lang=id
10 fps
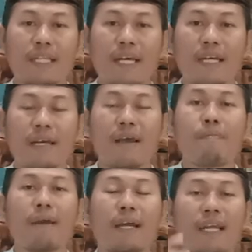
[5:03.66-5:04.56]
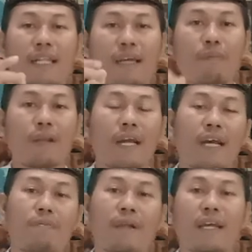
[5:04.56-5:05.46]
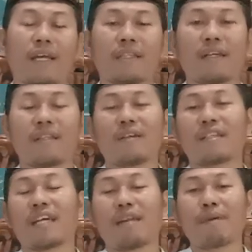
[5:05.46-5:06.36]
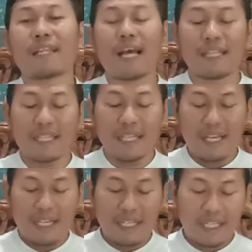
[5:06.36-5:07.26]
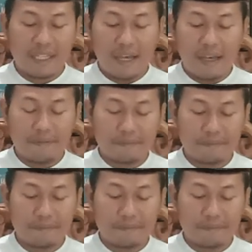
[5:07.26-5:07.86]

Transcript: kita, maka kita pun akan melihat Allah dengan mata hati kita.